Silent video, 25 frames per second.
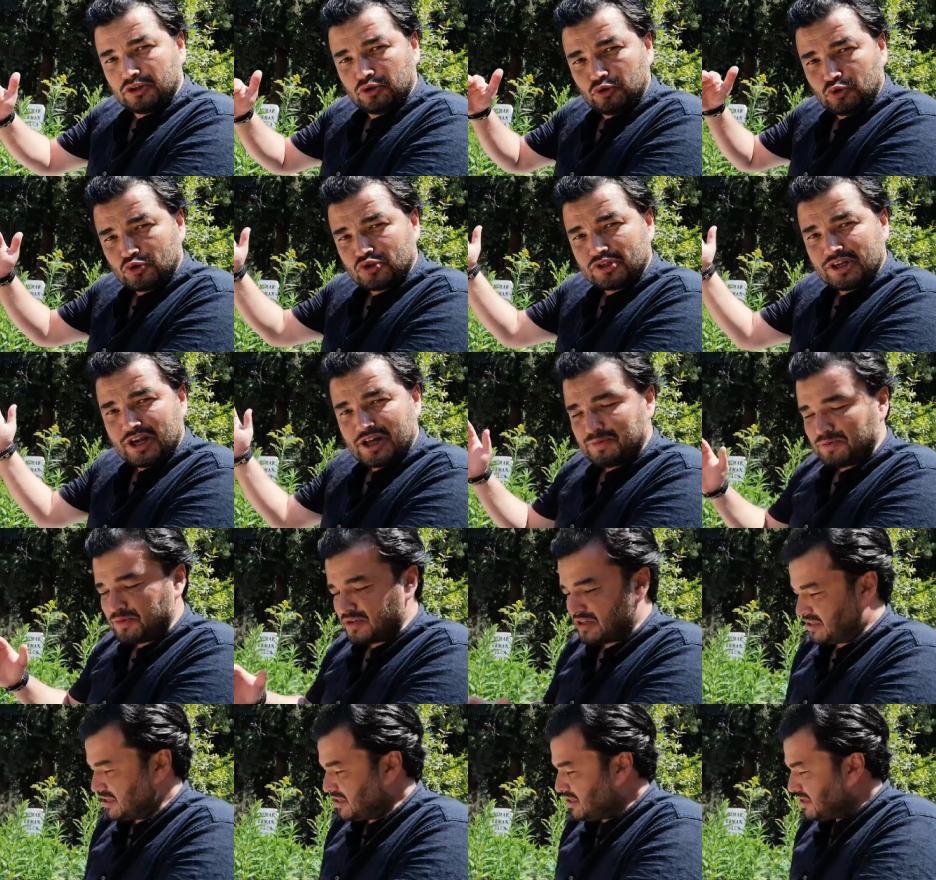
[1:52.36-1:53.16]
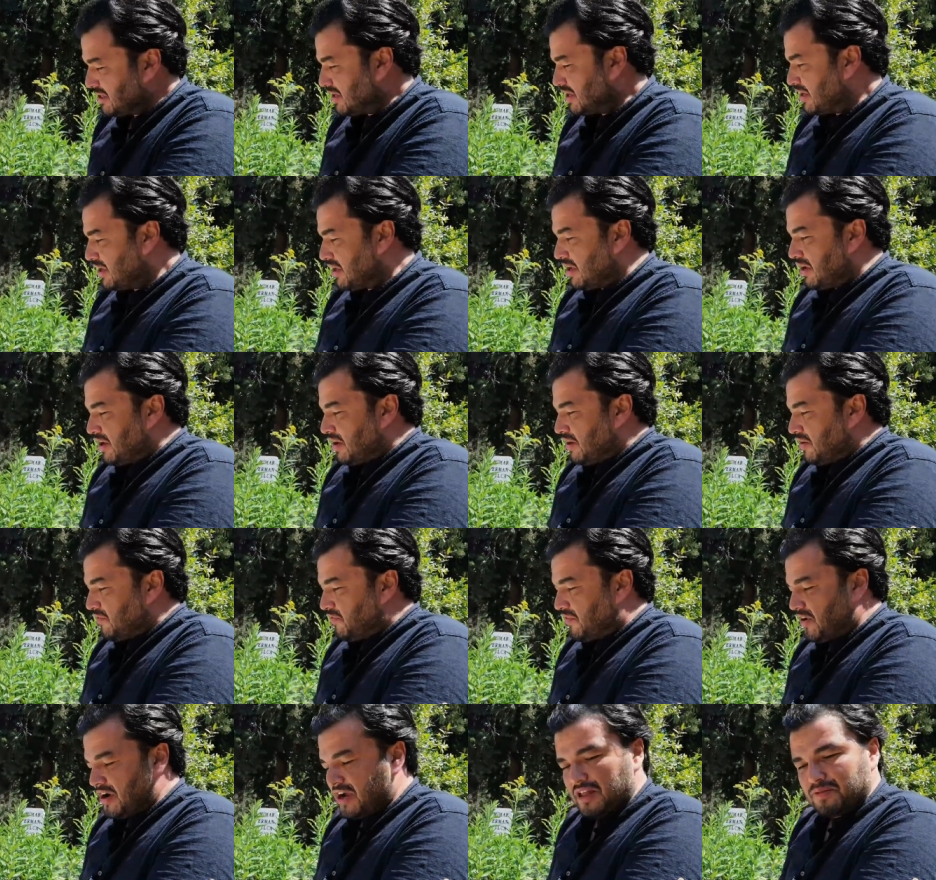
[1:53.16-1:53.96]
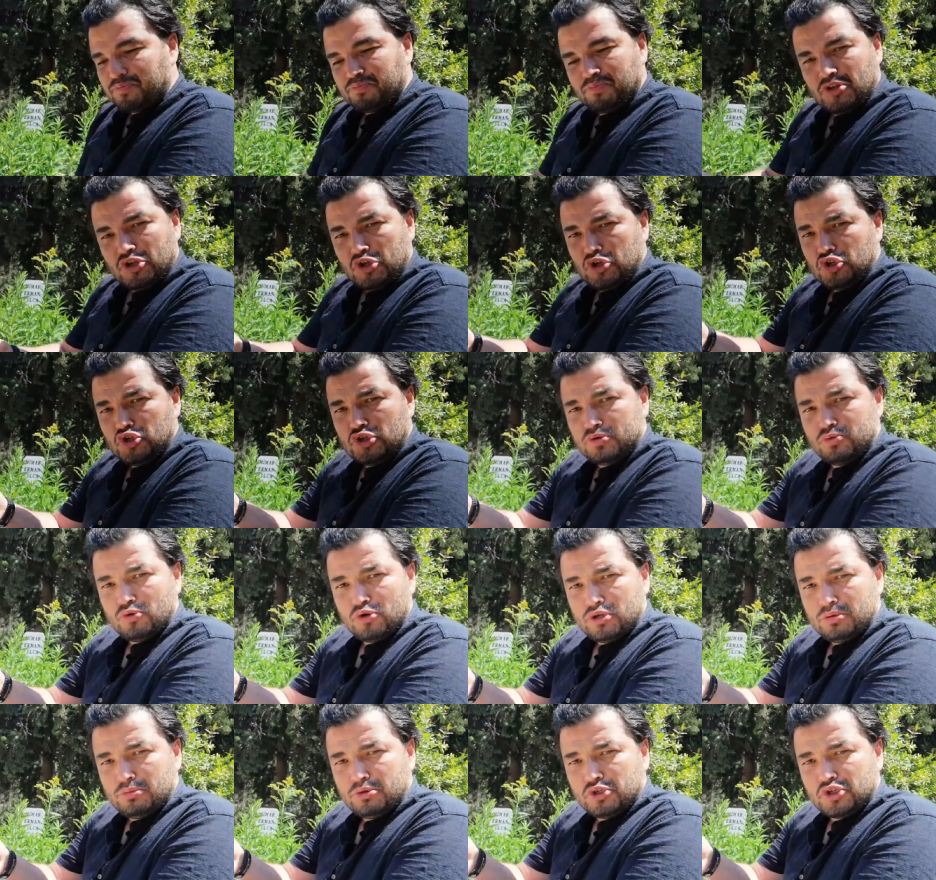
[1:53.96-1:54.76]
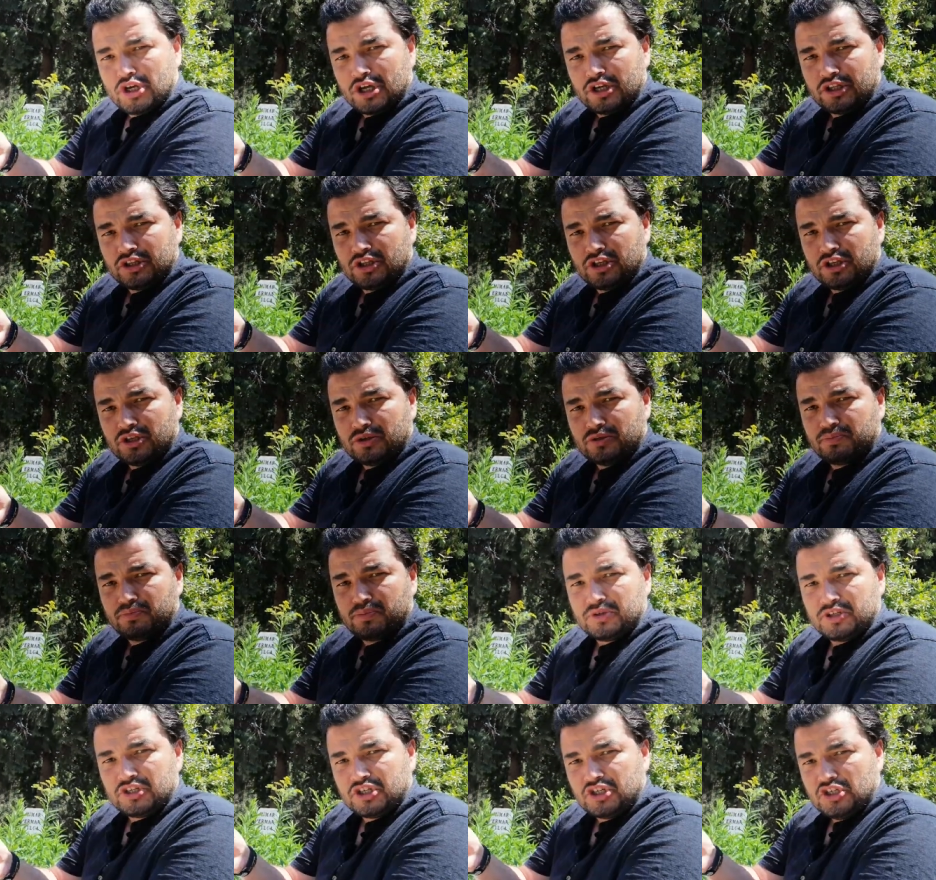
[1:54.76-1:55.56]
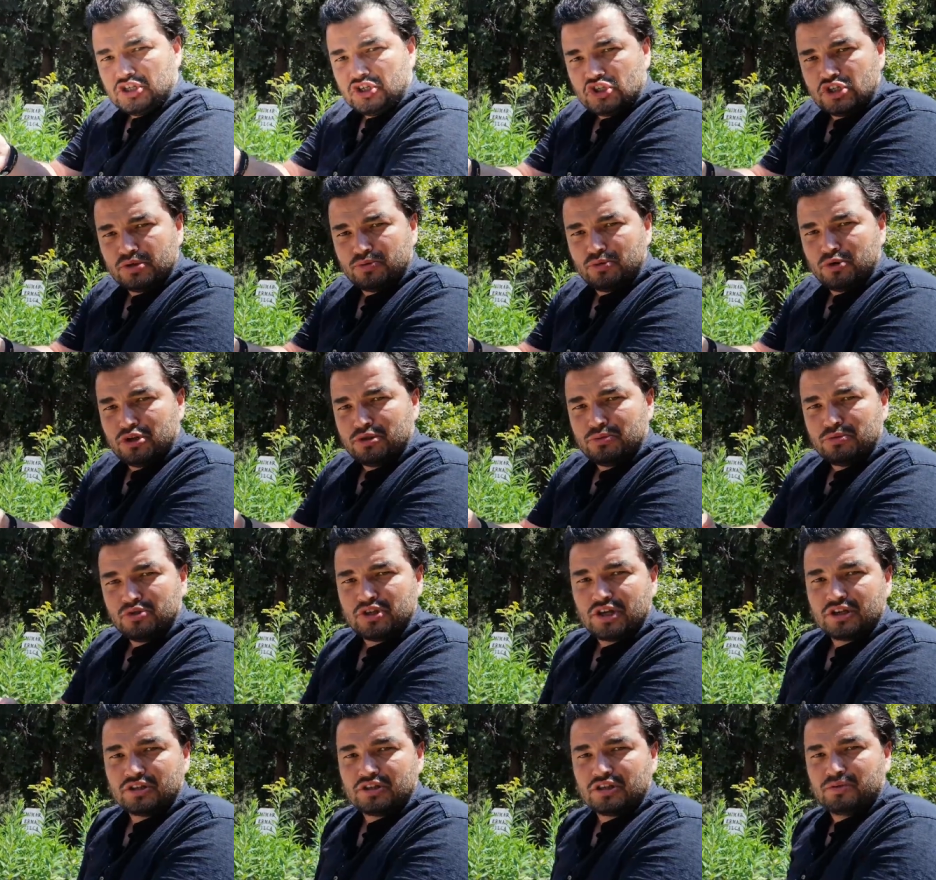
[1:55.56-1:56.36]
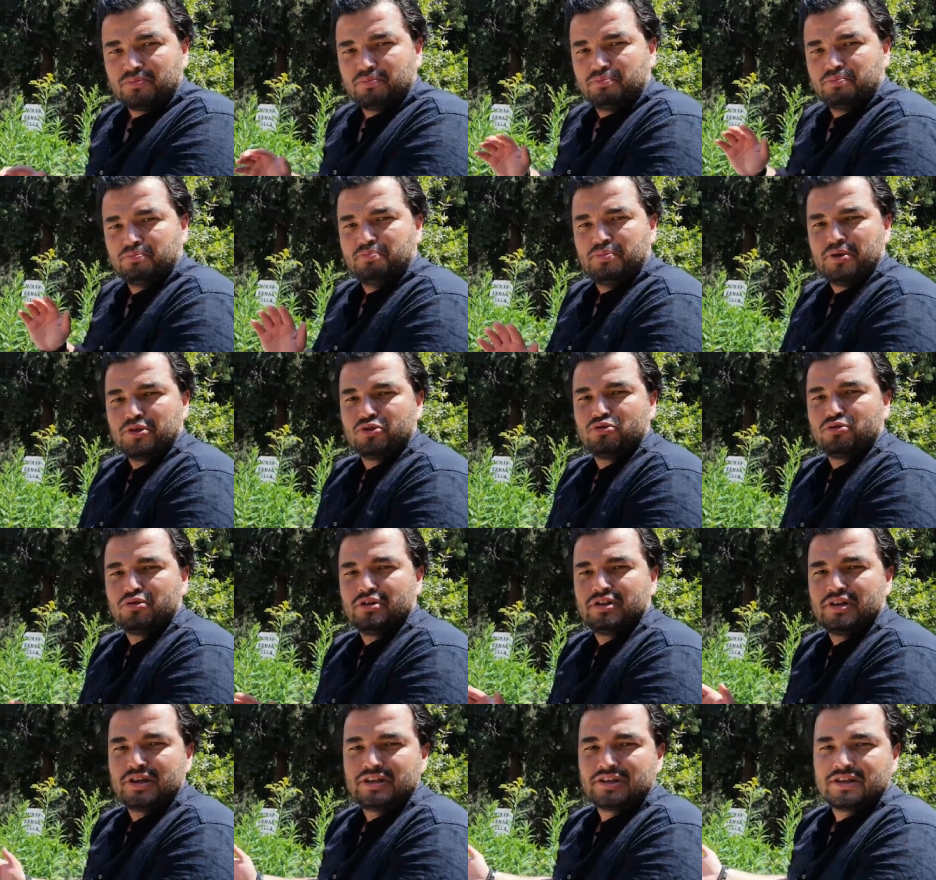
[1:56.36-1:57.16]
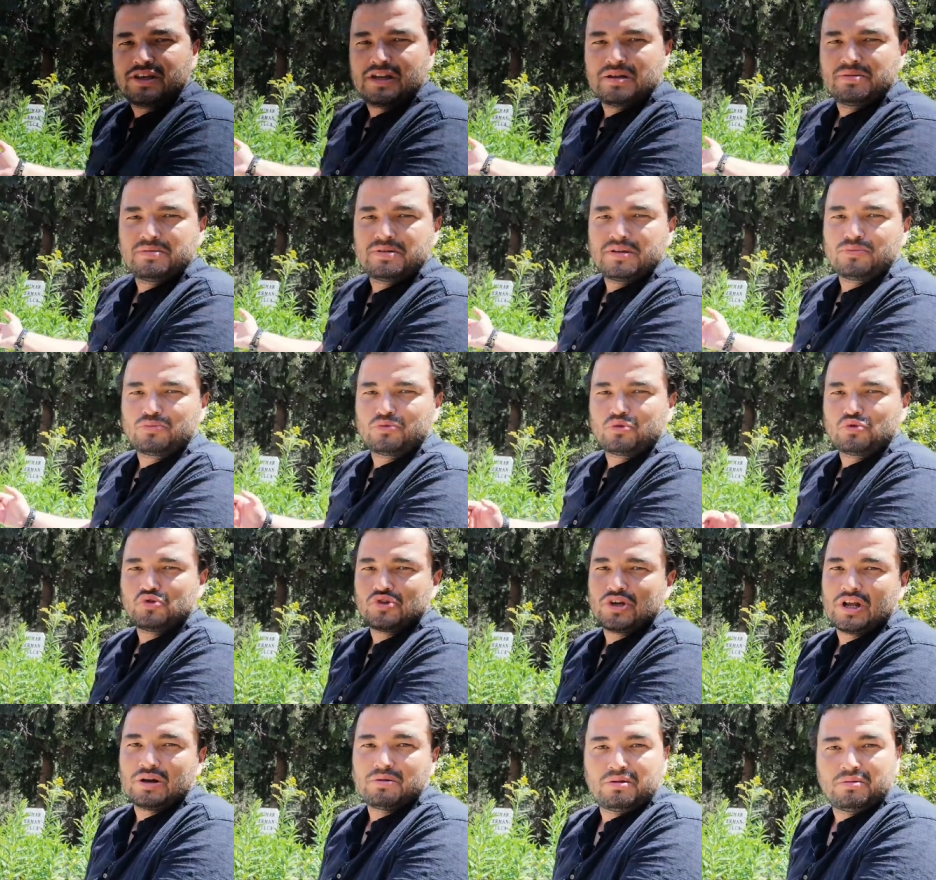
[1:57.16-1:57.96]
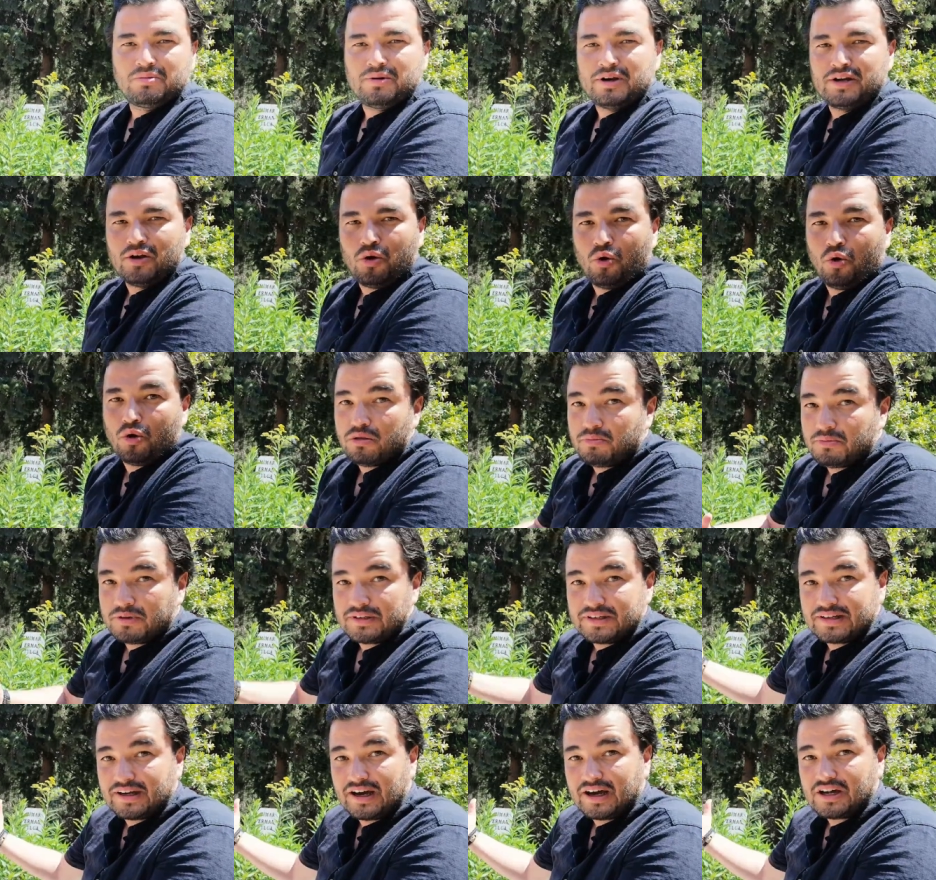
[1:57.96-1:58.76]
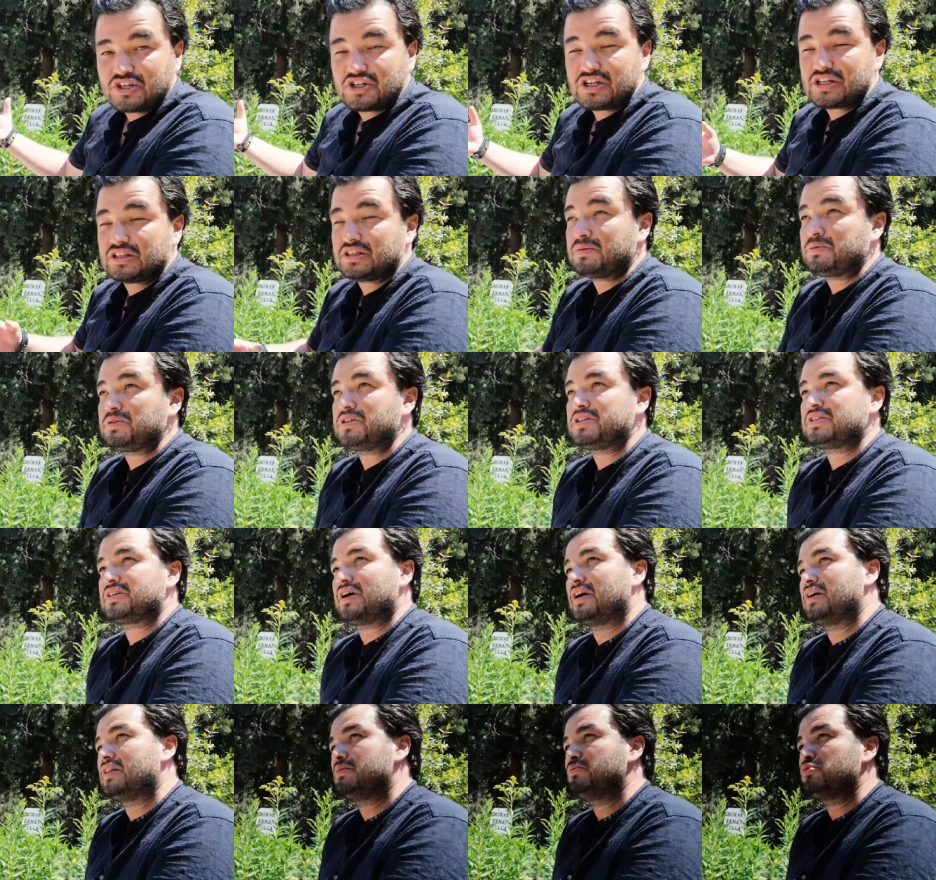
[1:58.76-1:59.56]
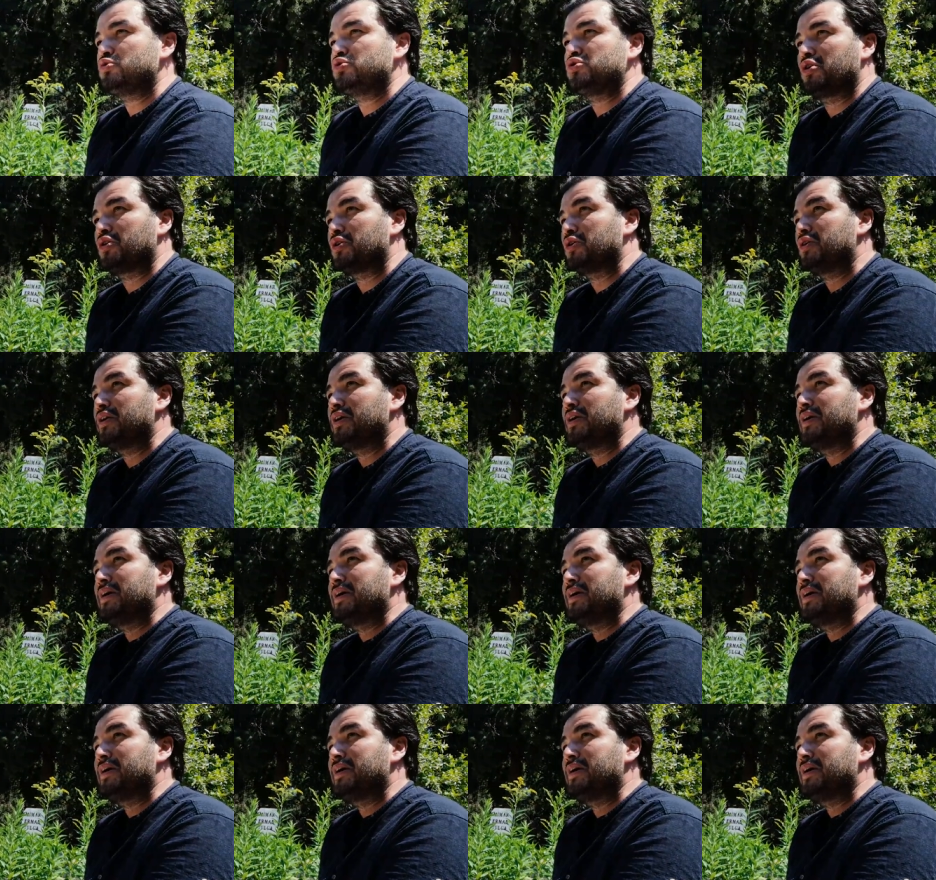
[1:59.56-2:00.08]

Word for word: de yükselmişti. Fakat birinci bölümü çektik, ikinci bölümü çektik. Bir türlü denk gelemedim Tuncel Baba'yla. Olmadı. Karşılıklı bir sahnemiz yok.